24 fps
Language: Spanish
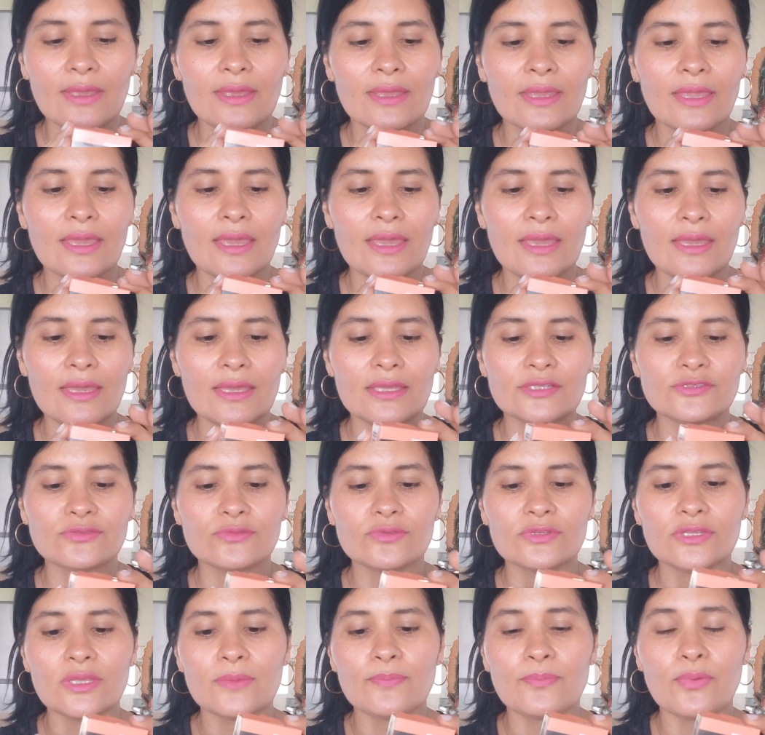que es
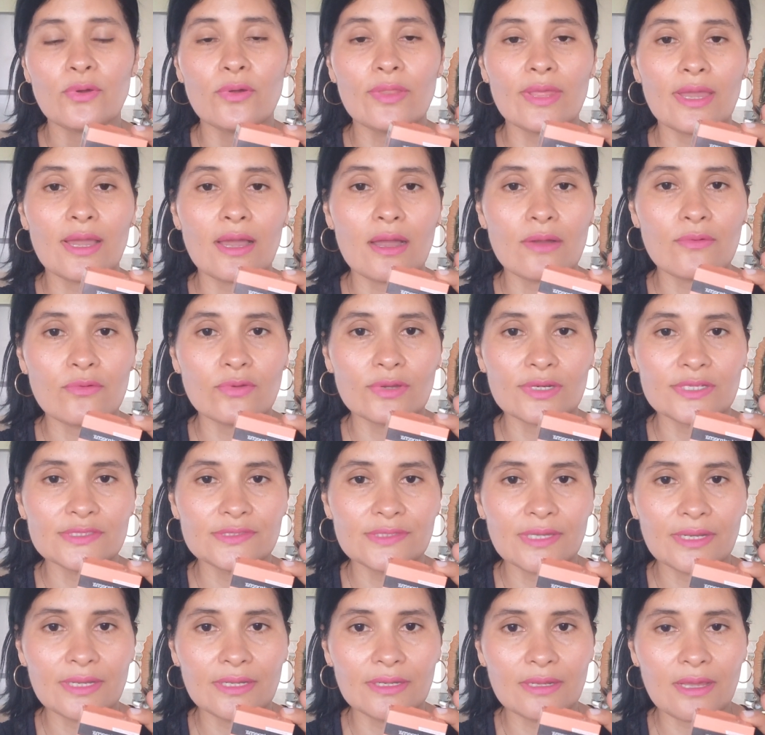un tipo de jabón
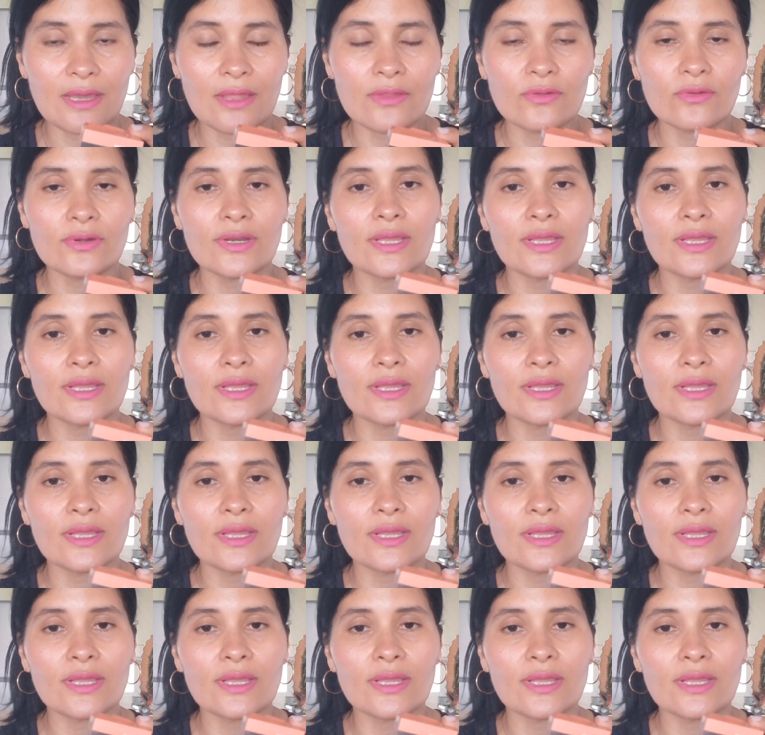glicerinado.